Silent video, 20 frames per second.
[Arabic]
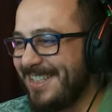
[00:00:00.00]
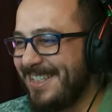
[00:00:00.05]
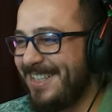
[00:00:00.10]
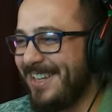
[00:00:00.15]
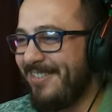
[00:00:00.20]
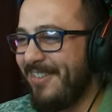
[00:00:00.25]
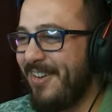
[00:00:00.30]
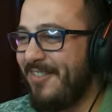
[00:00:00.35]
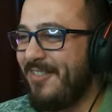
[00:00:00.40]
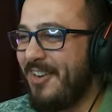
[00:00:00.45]

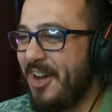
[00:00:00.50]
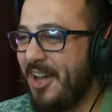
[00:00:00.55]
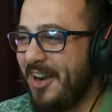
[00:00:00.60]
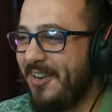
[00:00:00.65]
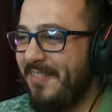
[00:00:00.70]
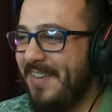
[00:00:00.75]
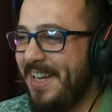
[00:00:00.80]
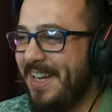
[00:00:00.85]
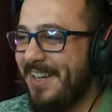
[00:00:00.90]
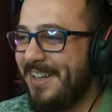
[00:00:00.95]
الشباب أيوة،
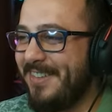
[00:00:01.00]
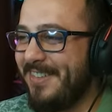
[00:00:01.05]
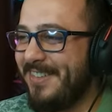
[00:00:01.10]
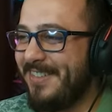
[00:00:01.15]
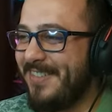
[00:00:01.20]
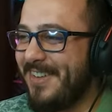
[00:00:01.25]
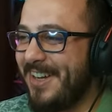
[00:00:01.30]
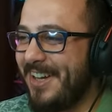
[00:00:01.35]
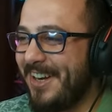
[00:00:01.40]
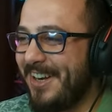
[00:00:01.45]

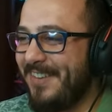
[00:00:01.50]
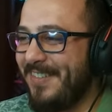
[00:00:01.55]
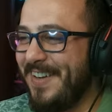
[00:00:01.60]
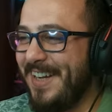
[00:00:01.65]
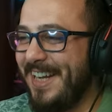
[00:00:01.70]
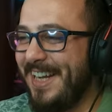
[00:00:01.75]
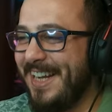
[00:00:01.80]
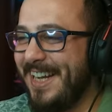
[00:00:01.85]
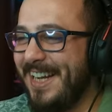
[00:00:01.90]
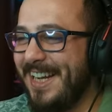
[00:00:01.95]
مغرمين
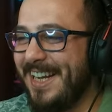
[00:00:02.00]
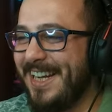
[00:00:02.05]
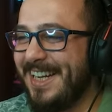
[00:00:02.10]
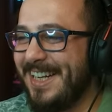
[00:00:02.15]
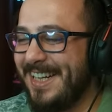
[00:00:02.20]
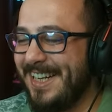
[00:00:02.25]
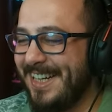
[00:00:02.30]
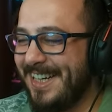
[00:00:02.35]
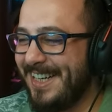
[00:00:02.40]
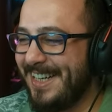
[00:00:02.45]

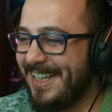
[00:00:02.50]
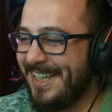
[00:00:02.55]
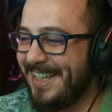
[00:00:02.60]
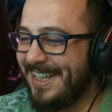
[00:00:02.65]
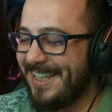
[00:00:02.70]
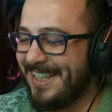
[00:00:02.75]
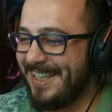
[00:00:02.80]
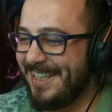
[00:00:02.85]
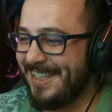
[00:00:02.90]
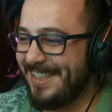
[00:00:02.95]
مغرمين
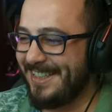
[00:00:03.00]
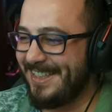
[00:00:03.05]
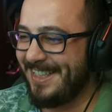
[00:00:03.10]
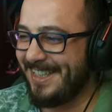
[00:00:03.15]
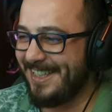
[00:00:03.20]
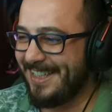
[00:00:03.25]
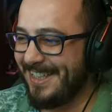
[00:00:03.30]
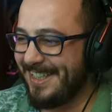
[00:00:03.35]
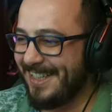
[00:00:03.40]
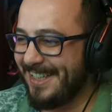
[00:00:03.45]
عادي
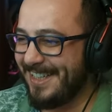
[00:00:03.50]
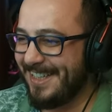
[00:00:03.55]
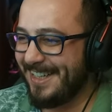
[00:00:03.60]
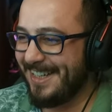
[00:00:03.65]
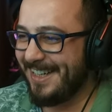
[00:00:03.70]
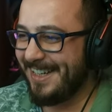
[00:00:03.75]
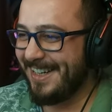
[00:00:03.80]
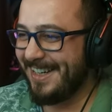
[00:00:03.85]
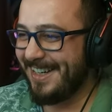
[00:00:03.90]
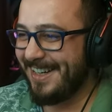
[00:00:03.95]
عادي يا
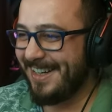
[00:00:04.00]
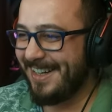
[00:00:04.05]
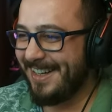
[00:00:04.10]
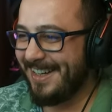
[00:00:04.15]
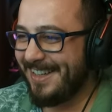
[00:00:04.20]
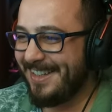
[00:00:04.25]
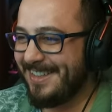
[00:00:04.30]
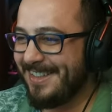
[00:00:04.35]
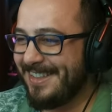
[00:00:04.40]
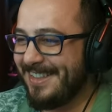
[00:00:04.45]
رجال
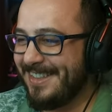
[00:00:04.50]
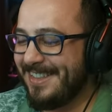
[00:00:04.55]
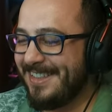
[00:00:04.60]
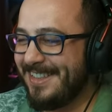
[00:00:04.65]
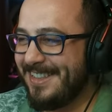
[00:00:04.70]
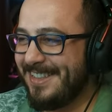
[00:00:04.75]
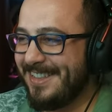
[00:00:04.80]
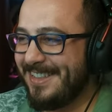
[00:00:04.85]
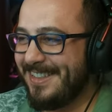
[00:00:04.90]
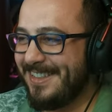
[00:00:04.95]
لا حول
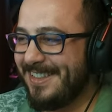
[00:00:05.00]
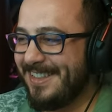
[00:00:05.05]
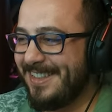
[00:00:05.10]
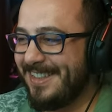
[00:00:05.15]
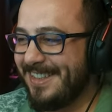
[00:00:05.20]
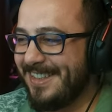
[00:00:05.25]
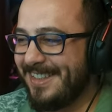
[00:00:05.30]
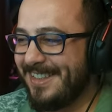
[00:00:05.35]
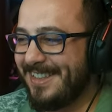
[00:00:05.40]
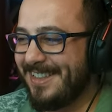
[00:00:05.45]
ولا قوه الا
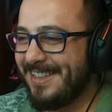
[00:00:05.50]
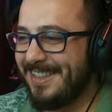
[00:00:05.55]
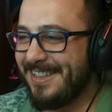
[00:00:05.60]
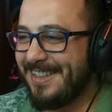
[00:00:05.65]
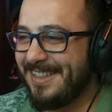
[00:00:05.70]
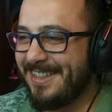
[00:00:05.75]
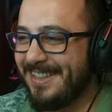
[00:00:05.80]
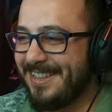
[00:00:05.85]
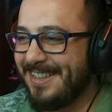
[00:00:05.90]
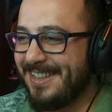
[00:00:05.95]
بالله
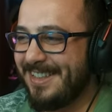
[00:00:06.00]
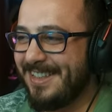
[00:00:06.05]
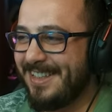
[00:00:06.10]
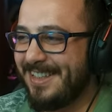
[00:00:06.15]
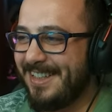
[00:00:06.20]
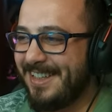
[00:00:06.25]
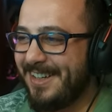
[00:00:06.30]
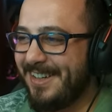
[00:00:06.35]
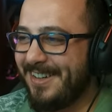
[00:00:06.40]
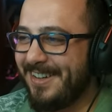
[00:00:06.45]
هذا السيرفر
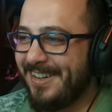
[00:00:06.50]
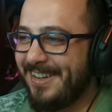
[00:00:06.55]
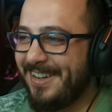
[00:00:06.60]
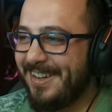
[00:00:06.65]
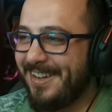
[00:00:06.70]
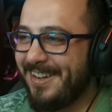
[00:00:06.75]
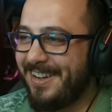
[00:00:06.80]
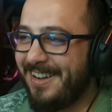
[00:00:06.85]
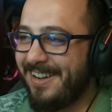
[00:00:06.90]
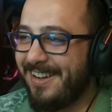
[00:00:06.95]
محترم
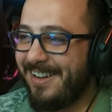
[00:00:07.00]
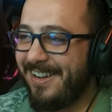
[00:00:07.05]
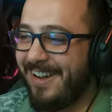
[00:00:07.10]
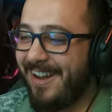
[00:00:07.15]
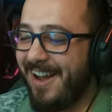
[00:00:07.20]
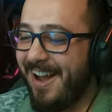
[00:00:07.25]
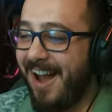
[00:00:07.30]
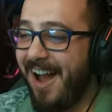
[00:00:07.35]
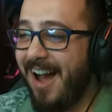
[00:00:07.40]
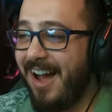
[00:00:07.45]
لو سمحت
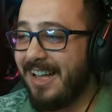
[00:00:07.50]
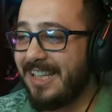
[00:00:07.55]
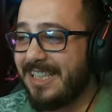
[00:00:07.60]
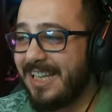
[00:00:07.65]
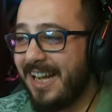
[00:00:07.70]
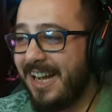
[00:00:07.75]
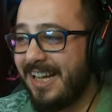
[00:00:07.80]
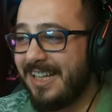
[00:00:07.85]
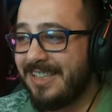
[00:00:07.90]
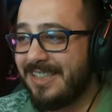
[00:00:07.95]
عادي
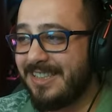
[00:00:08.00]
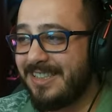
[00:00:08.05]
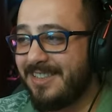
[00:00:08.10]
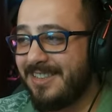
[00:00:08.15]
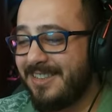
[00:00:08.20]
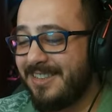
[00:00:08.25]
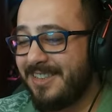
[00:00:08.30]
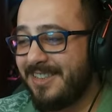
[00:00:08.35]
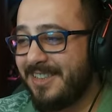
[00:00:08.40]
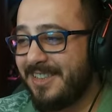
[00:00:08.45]
ما في هذا
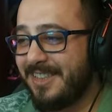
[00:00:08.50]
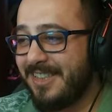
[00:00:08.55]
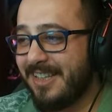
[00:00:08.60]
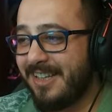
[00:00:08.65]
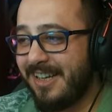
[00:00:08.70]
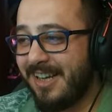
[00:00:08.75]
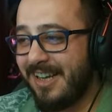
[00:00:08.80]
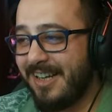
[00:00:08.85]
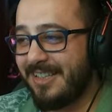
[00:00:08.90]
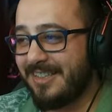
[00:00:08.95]
الكلام
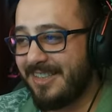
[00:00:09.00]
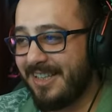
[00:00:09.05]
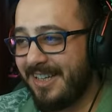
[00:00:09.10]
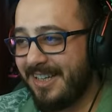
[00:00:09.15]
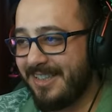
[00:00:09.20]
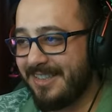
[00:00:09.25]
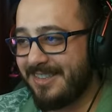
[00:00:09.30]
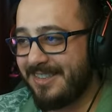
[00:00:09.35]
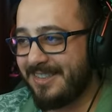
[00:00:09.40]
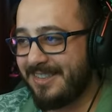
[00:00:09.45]
عادي
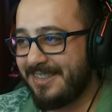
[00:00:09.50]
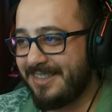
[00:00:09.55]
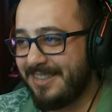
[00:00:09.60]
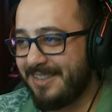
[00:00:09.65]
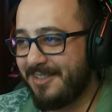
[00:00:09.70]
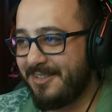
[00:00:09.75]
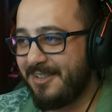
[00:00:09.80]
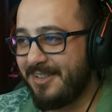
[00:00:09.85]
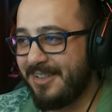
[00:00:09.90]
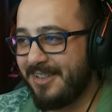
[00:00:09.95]
عادي
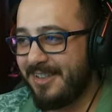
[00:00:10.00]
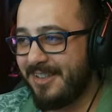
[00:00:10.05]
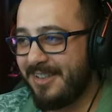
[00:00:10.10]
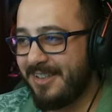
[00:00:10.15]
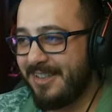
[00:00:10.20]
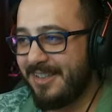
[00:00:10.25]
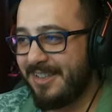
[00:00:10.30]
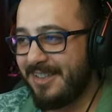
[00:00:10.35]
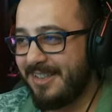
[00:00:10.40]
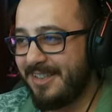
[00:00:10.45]

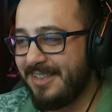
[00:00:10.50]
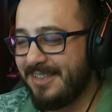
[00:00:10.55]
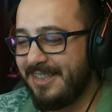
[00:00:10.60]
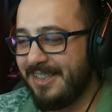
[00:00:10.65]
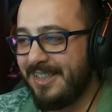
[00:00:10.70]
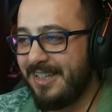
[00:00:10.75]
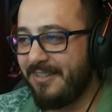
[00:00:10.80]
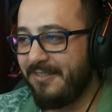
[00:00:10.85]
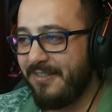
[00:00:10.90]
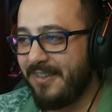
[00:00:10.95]
آه،
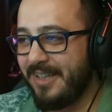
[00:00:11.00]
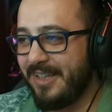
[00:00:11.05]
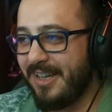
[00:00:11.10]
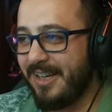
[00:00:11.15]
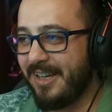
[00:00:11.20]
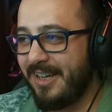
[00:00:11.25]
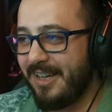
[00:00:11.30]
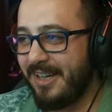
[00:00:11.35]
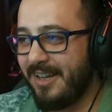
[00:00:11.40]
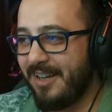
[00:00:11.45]
الدنيا
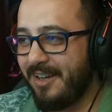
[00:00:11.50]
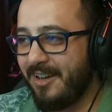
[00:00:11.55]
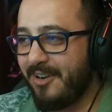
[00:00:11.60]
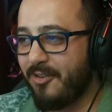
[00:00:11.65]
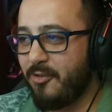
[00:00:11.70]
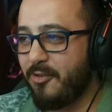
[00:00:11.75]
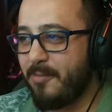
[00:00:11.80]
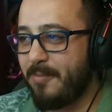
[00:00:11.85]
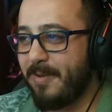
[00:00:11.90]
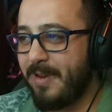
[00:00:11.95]
فيها
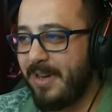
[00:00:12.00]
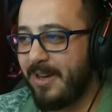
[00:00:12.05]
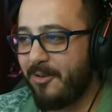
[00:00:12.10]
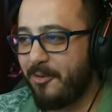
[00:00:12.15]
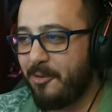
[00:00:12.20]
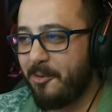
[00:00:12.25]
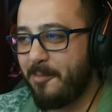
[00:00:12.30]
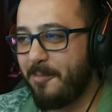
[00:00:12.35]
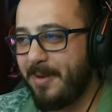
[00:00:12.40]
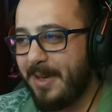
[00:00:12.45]
رول بلاي
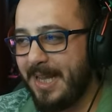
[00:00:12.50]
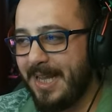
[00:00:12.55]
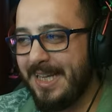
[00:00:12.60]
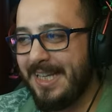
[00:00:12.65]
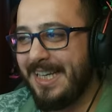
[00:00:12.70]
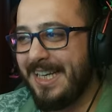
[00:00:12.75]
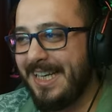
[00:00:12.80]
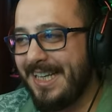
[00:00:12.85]
رول بلاي